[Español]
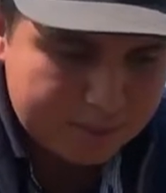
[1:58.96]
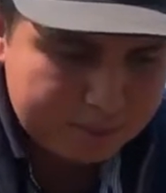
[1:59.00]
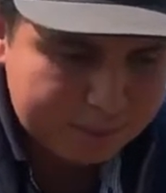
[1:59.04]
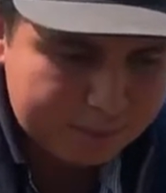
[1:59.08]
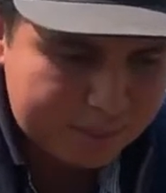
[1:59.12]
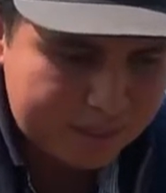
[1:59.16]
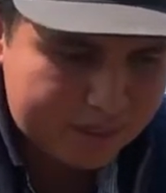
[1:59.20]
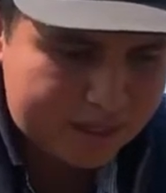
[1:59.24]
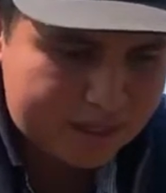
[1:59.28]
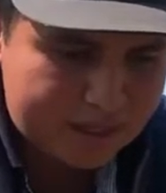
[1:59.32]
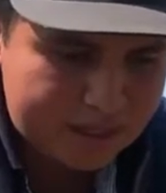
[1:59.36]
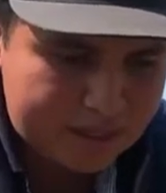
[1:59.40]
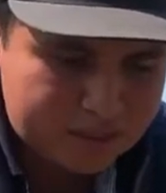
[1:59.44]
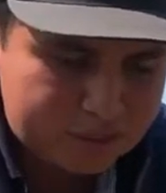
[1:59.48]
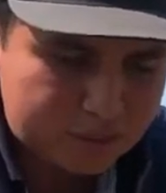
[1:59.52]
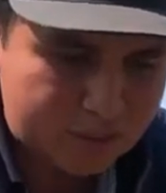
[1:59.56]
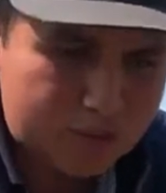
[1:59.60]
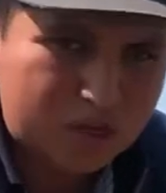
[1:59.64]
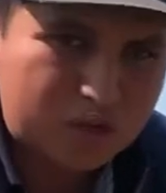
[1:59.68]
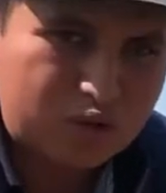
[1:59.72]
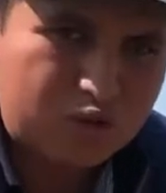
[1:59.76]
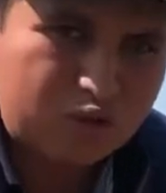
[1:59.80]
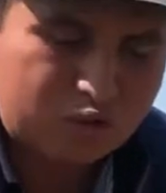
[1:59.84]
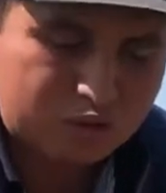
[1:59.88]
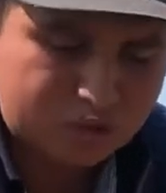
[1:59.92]
viene
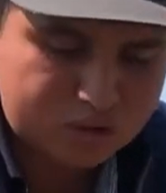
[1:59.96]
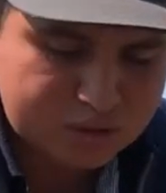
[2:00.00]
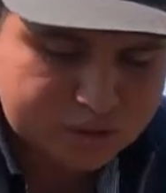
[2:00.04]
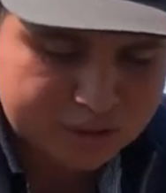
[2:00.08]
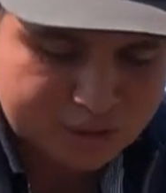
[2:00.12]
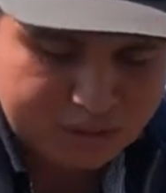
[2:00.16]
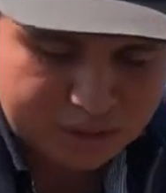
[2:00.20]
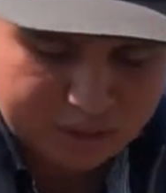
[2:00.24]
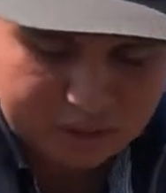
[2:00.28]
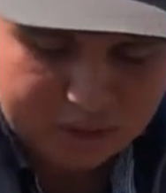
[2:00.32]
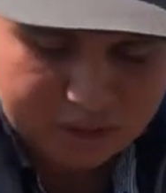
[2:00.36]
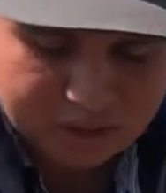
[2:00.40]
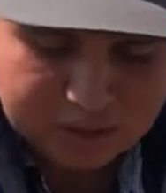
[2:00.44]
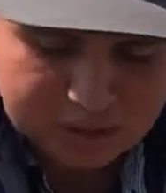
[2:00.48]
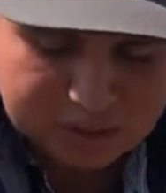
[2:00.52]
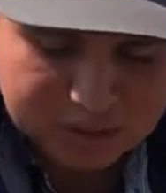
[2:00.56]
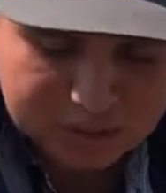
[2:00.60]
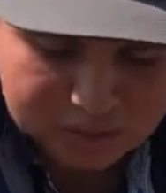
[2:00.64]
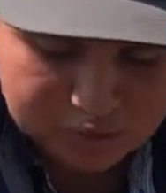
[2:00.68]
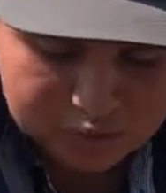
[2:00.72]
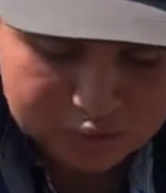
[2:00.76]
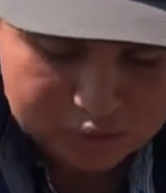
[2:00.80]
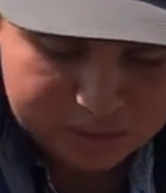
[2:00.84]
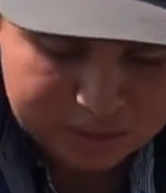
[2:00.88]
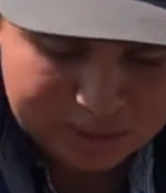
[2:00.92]
adicionado con zinc
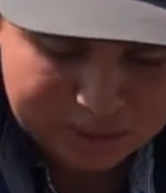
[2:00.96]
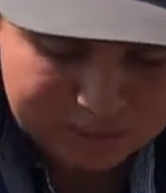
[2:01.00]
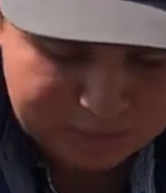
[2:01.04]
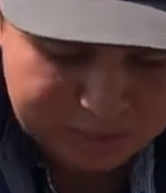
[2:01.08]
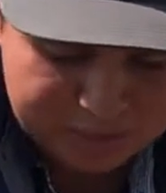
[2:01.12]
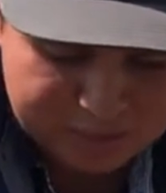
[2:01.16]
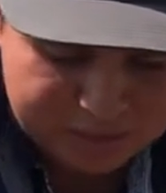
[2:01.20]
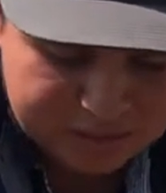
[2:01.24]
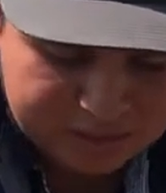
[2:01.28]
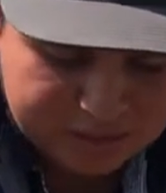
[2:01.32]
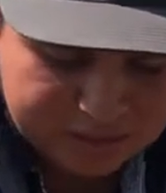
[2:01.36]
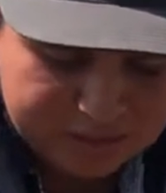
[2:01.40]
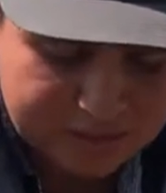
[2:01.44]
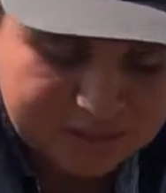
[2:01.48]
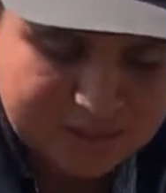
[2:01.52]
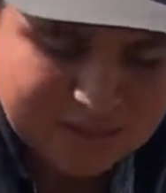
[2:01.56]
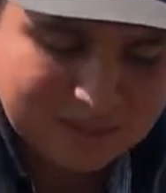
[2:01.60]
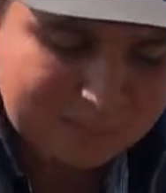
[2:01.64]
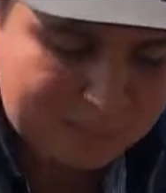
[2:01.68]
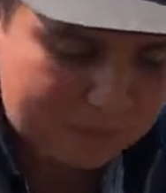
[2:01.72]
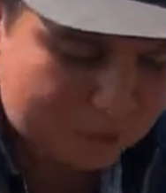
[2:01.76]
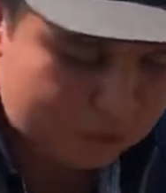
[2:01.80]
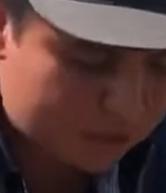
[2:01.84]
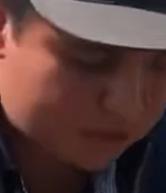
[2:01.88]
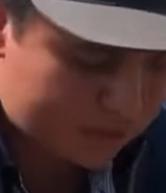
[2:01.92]
donde pues sintetiza
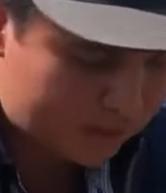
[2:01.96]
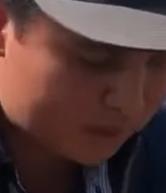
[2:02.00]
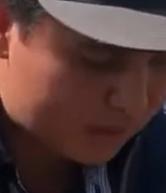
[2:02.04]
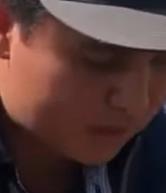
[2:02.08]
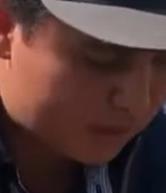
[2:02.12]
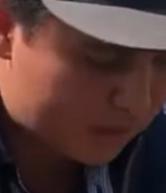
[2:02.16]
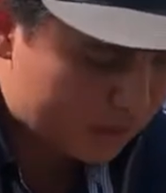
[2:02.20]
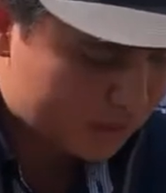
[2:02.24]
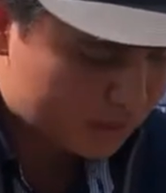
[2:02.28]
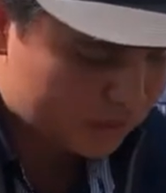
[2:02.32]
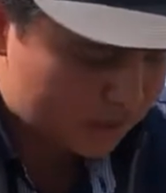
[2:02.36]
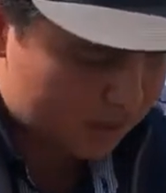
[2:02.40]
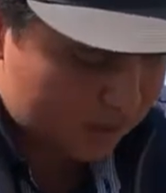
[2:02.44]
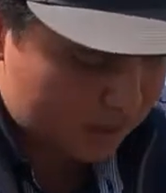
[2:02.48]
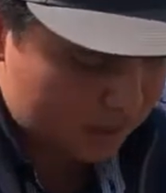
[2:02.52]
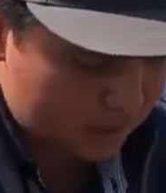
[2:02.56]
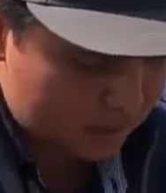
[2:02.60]
proteínas